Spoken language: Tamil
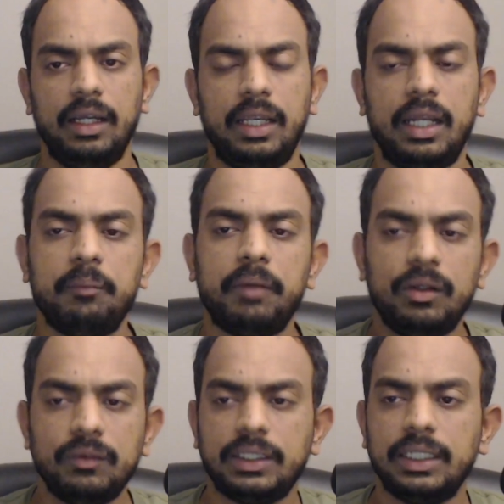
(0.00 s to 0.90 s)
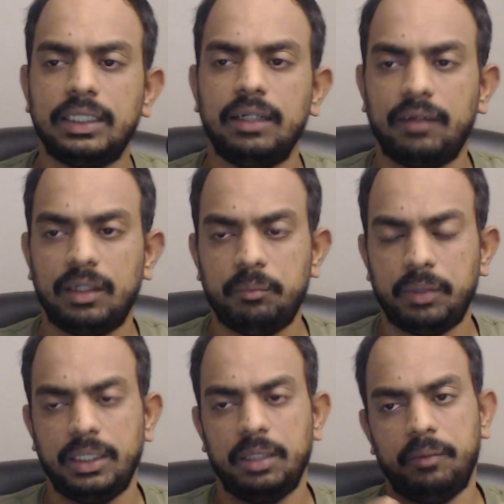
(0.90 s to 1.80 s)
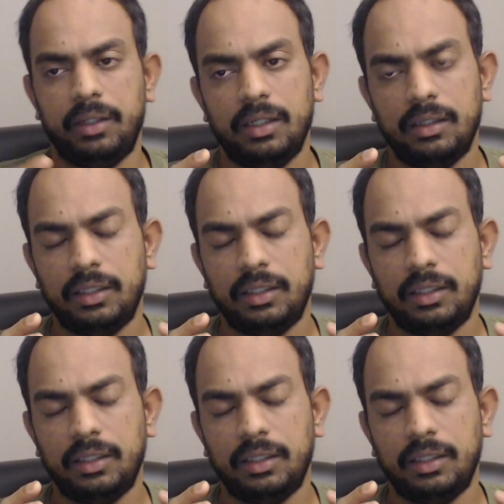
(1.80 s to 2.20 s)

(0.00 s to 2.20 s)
என்ன மாதிரி யூஸ் கேஸ்லாம் வருதுன்னு பார்த்தீங்க அப்படின்னா